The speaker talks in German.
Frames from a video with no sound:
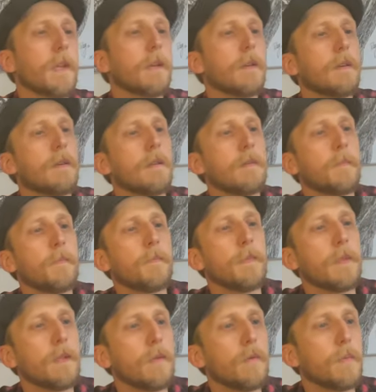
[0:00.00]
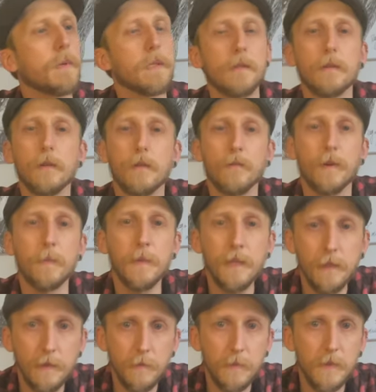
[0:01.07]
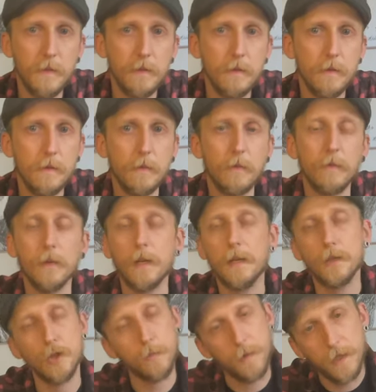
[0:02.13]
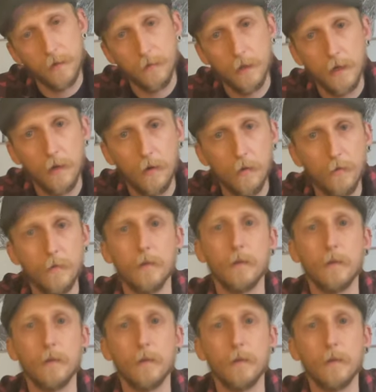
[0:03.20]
ähm, übrigens noch in Familienbesitz und wurde erst später verkauft